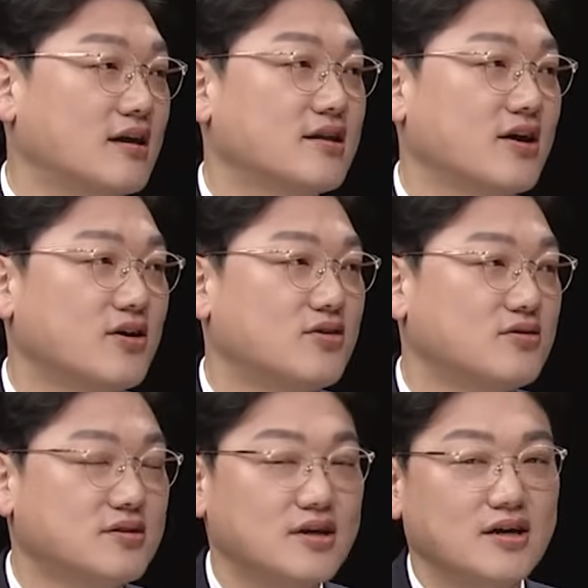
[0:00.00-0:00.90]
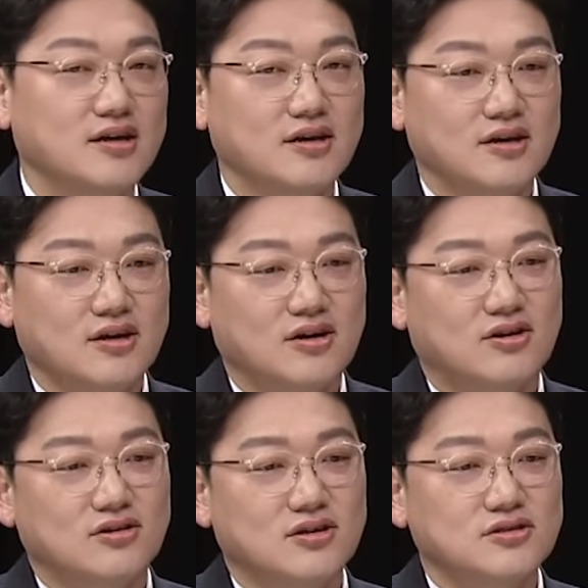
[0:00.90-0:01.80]
같아요. 근데
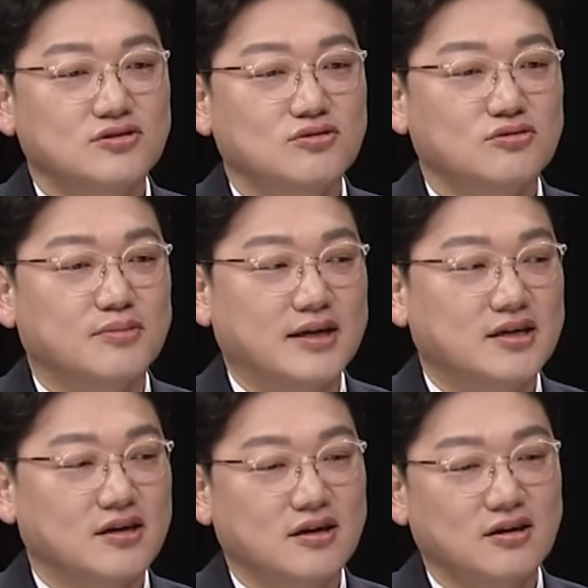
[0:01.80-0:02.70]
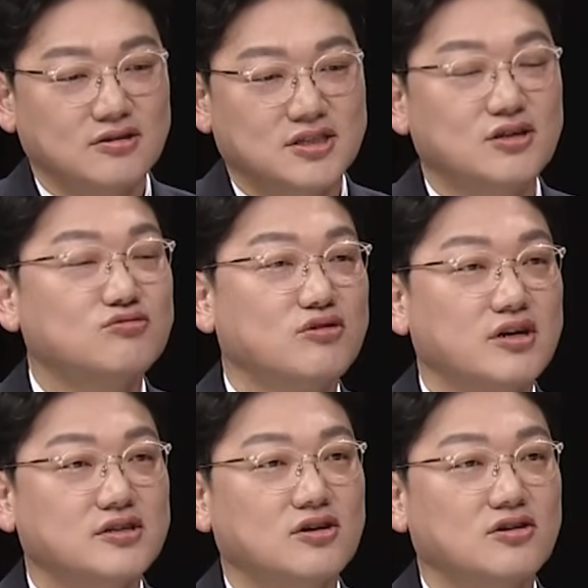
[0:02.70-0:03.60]
어, 현실적으로 만약에
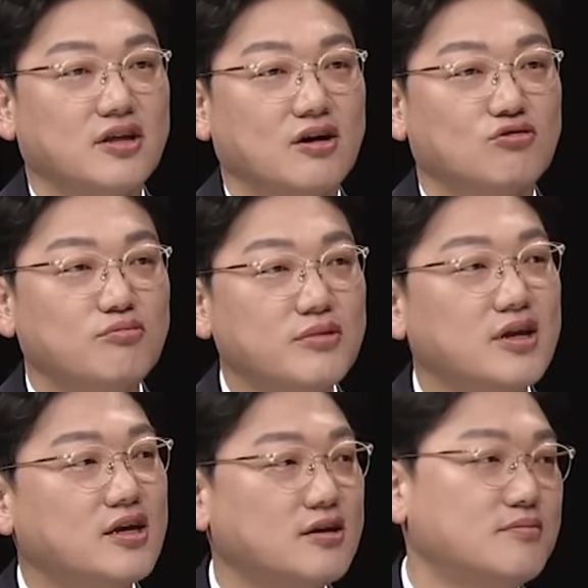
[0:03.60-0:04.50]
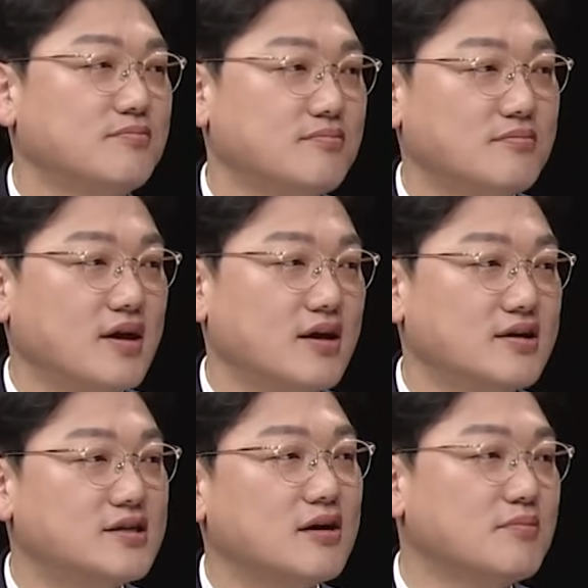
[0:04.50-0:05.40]
지역구에서 내가 국민의힘의
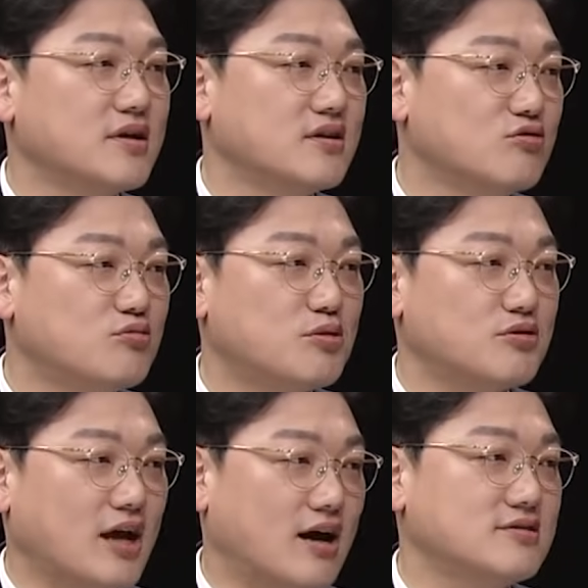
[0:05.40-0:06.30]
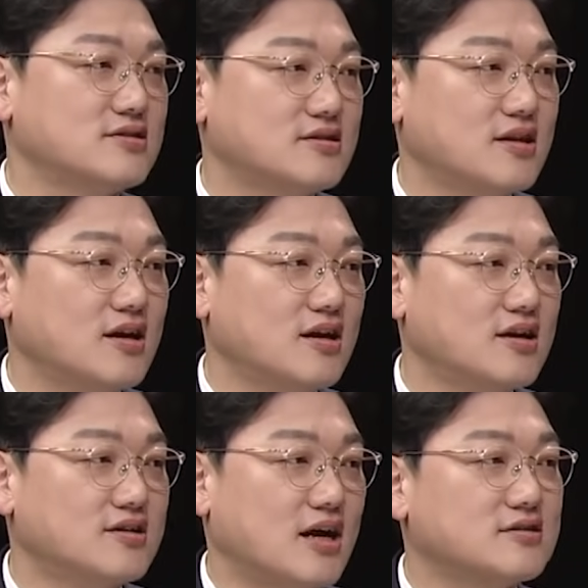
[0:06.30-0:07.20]
이상민 후보로 나갔을 때
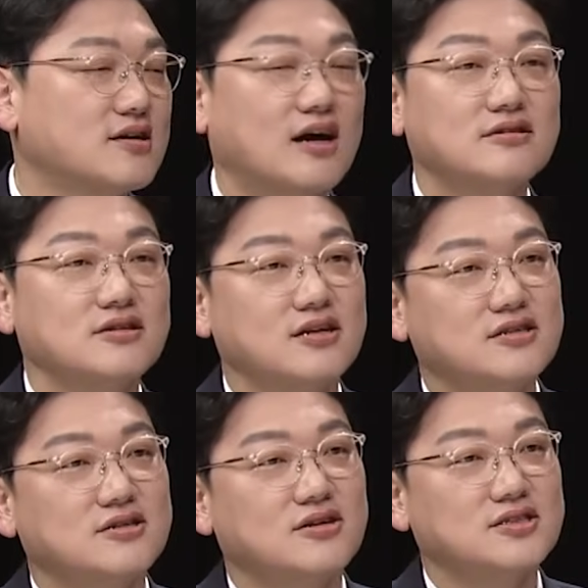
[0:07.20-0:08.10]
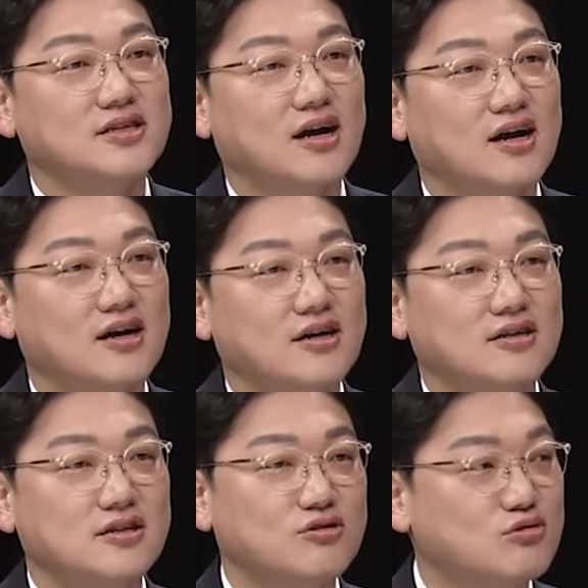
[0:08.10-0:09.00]
당선 가능성이 있을 것이냐.
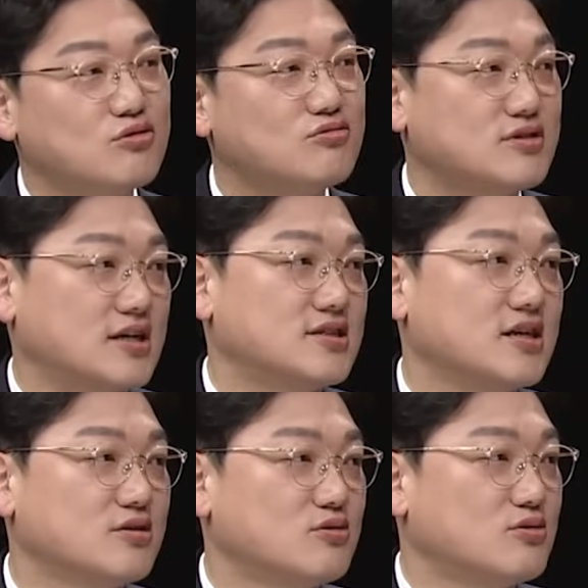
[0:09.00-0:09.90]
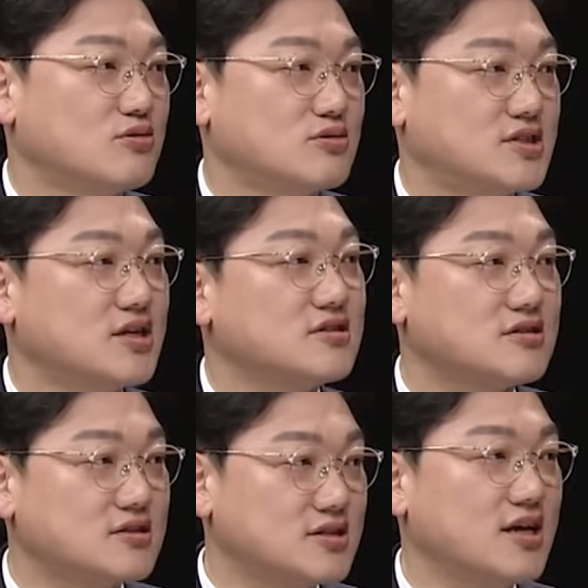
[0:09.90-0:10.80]
근데 유성구 자체가 또 지역적
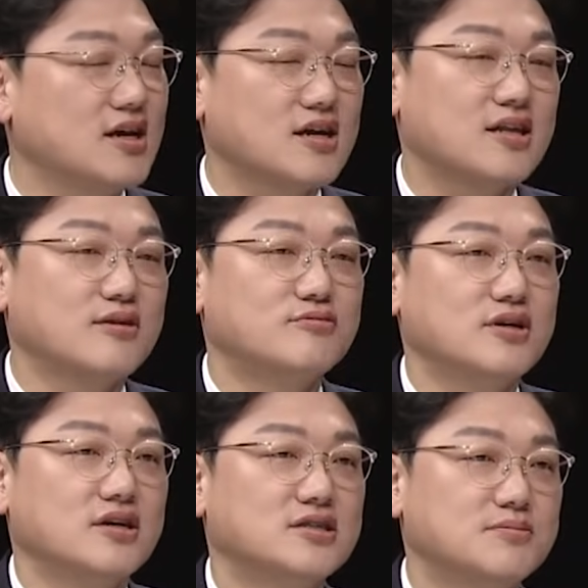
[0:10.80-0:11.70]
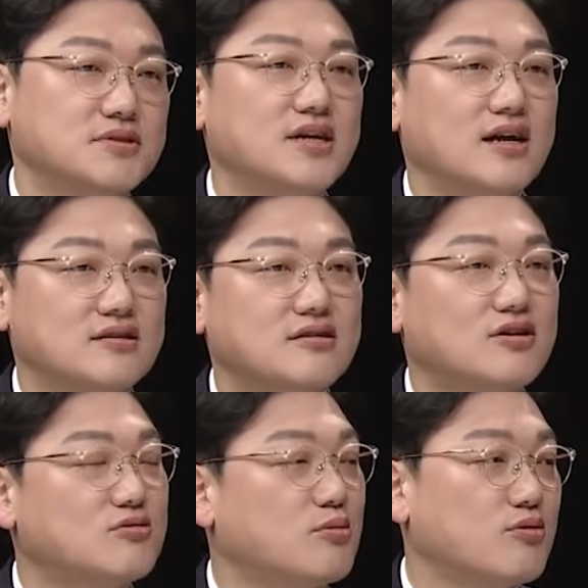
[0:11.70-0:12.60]
특색이 있기 때문에 음. 쉽지는 않을
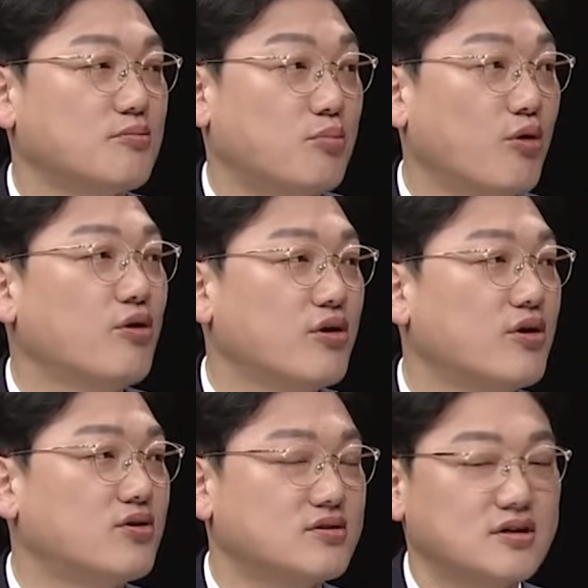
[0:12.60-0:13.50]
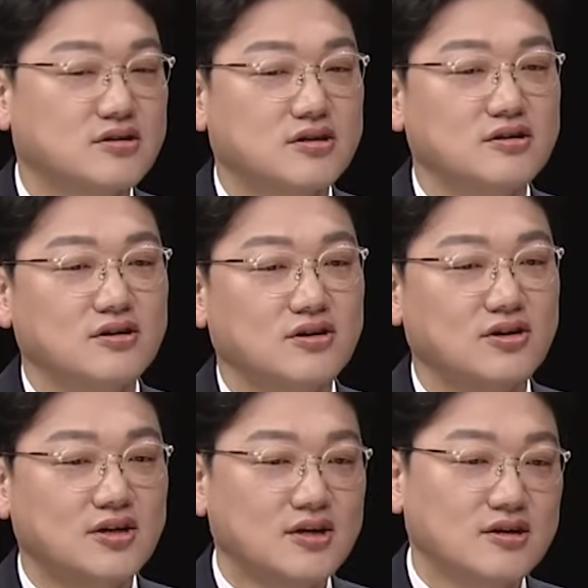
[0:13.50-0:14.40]
거라고 보, 여요 음. 그냥 그런 거
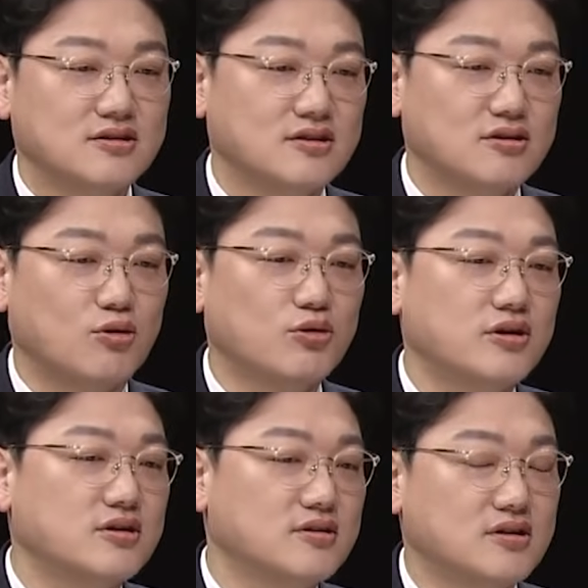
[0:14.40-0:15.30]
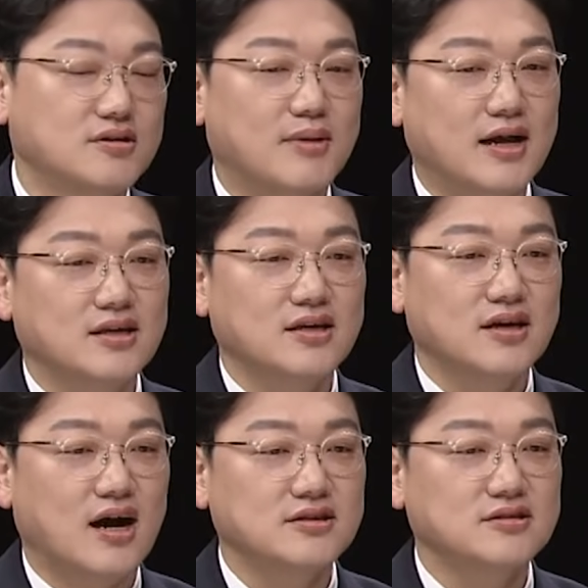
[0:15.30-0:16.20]
고려를 많이
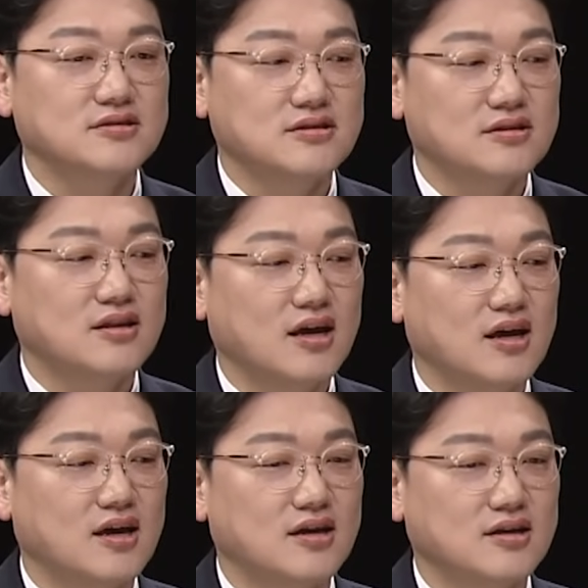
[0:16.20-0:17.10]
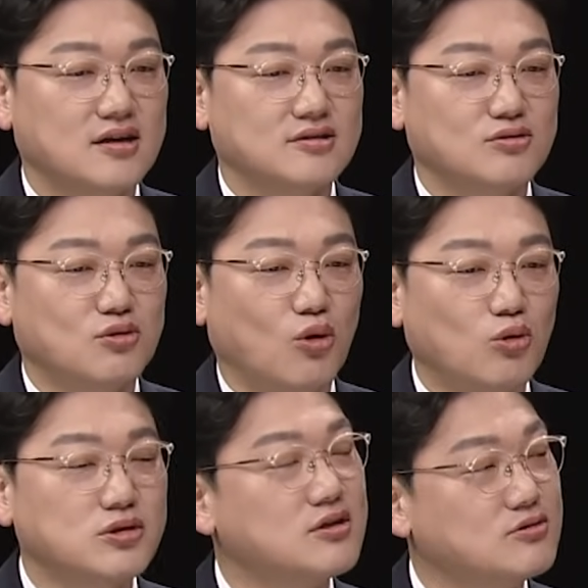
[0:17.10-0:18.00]
하셨을 때, 그러니까 또
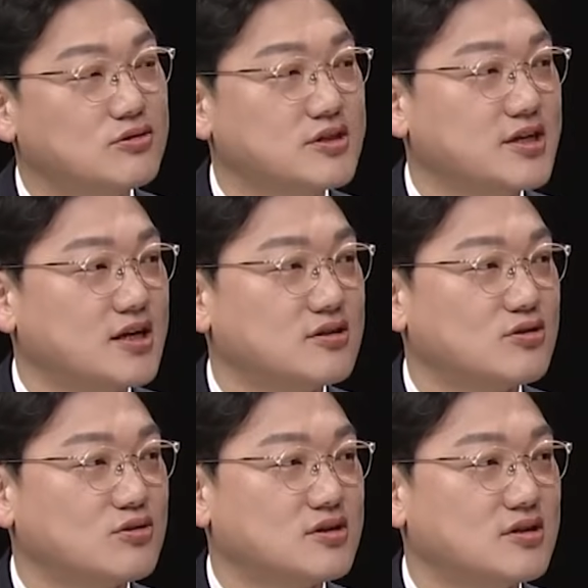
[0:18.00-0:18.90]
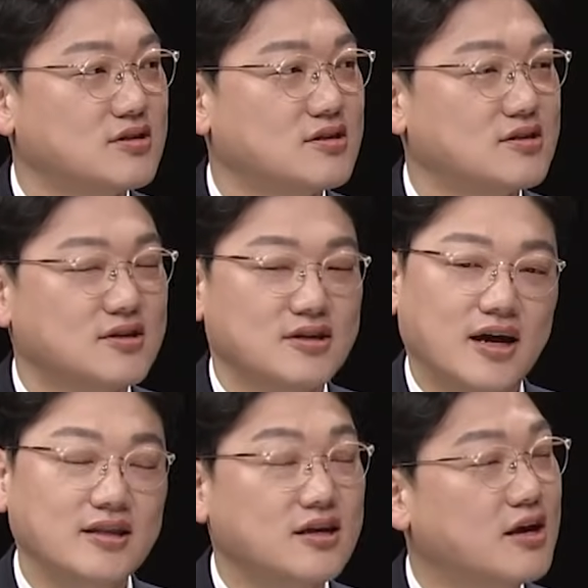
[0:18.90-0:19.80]
오선 의원이라는 또 그런
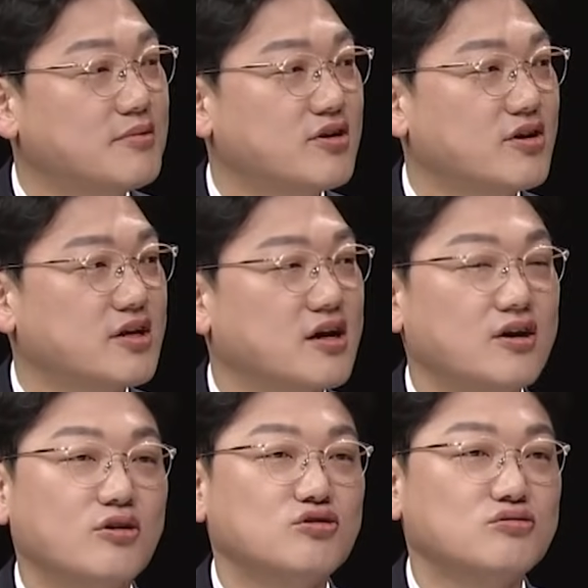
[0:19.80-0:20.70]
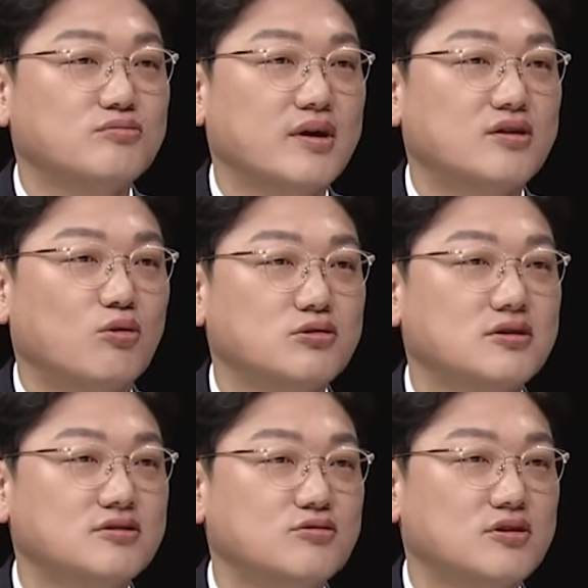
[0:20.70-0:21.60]
핸디캡이라고 해야 될까요? 요즘에는
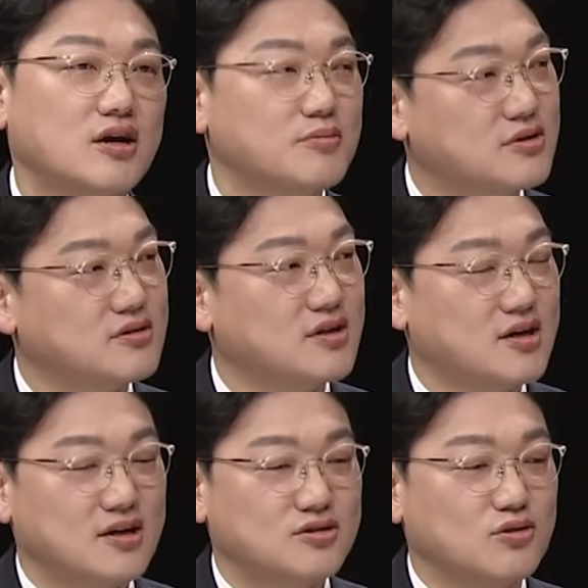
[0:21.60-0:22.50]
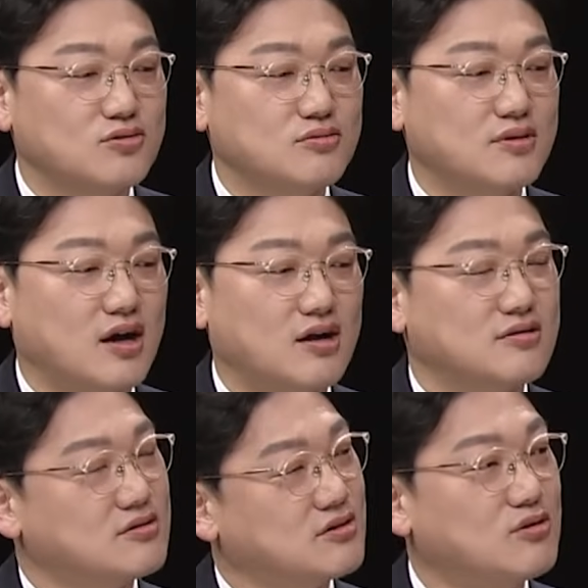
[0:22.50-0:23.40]
오선 의원 하면 조금 아
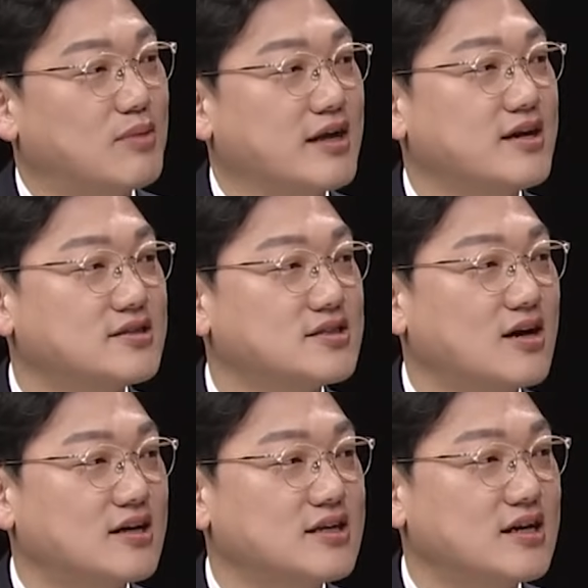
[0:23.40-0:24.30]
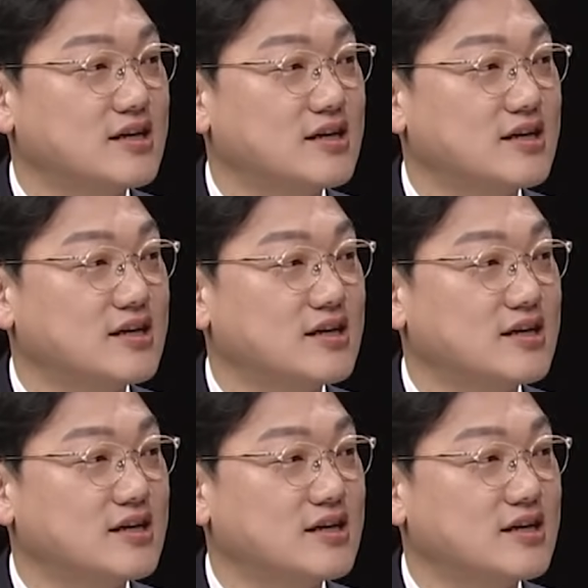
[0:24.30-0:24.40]
너무 많이 하신 거 아니야?